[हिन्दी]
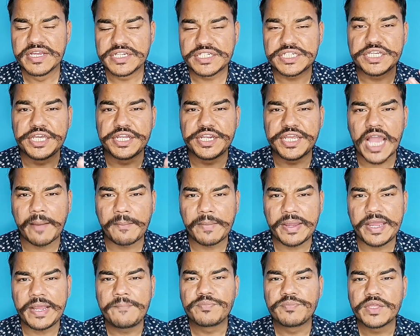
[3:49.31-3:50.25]
सीरिया में
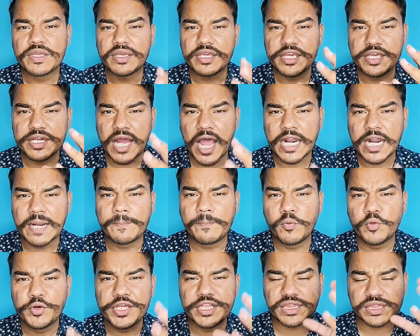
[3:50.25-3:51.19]
ईरान
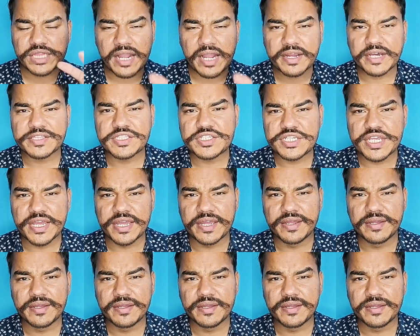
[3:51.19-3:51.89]
पूरी ताकत से